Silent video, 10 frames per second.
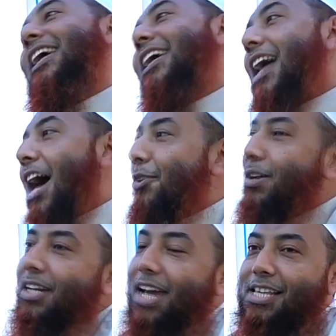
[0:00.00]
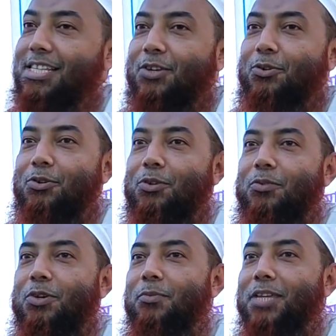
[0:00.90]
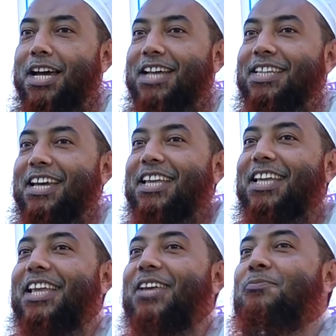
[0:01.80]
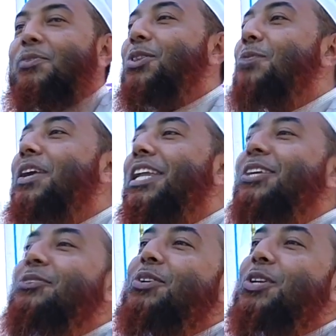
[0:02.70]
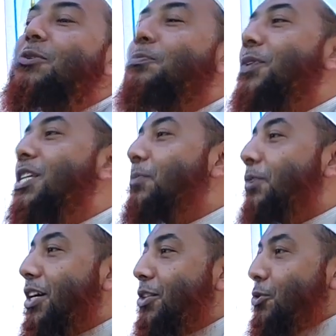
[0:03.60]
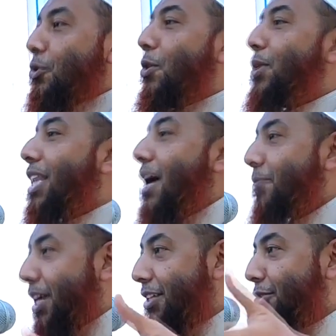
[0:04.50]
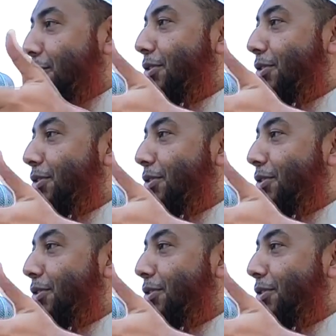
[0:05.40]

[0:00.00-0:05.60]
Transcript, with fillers: এর আরো একটা আছে গুরুত্বপূর্ণ বেদাত বর্তমানে ইউটিউব এর যুগ হওয়াতে আমরা কিন্তু